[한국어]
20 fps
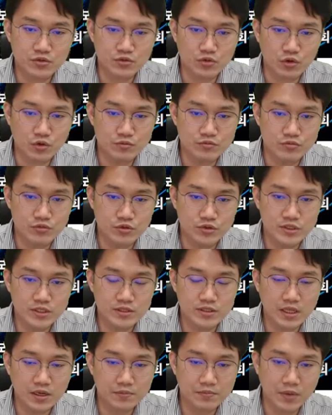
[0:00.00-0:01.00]
정도 물론
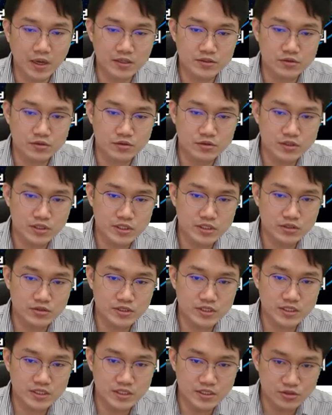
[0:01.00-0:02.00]
이제 딱 봐서
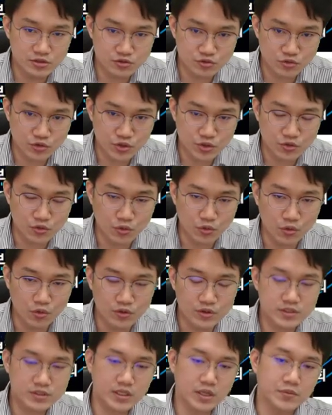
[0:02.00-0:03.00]
이것이 클 수도
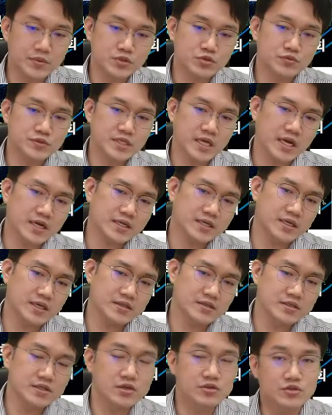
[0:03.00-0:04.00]
있고 그 다음에 좀
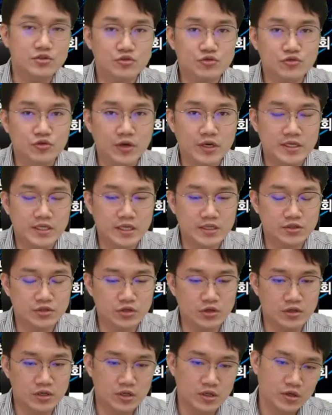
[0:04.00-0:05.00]
작게 느껴질 수도
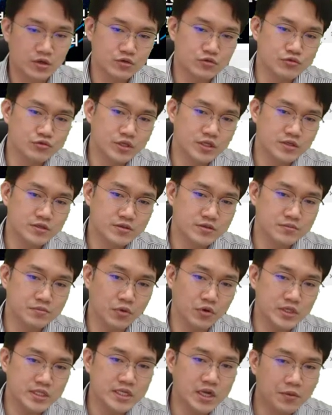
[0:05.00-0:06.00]
있겠죠 우리는
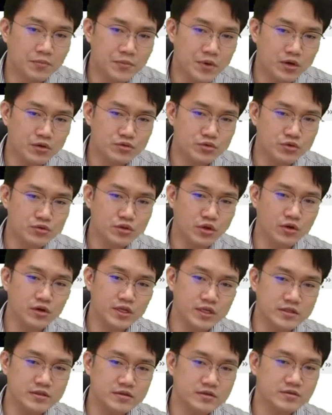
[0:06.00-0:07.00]
뭐 1억 명도
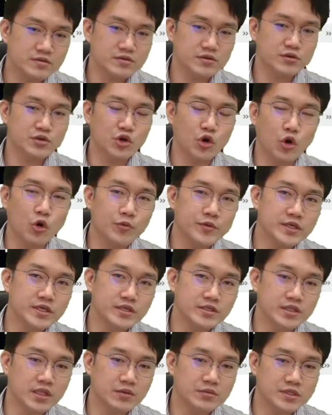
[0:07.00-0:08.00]
털린 그런 경험이
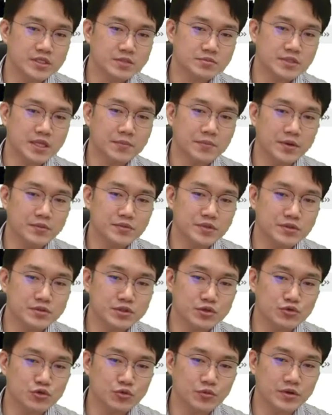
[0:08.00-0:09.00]
있기 때문에 13만 명
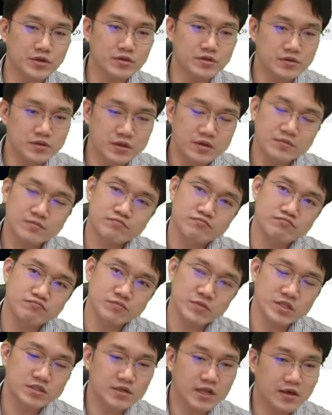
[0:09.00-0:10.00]
정도면은
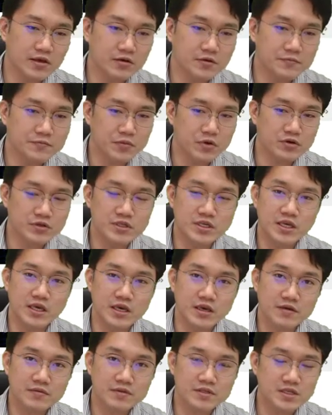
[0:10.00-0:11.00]
음 그래요 뭐
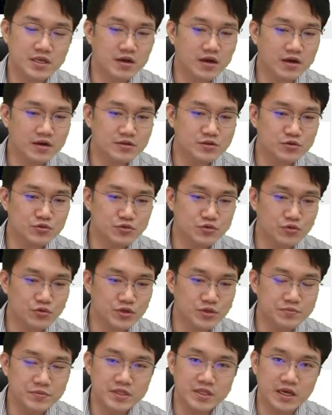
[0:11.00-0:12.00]
그렇게 생각할
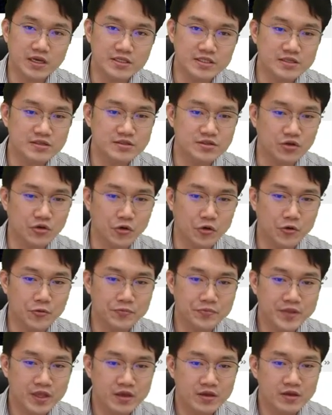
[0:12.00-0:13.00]
정도입니다
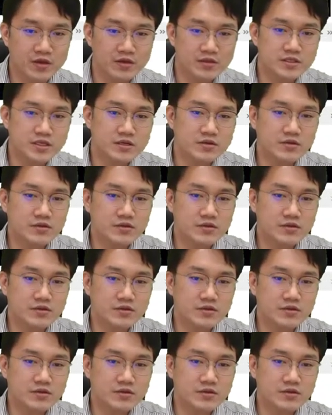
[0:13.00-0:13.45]
이제는요 자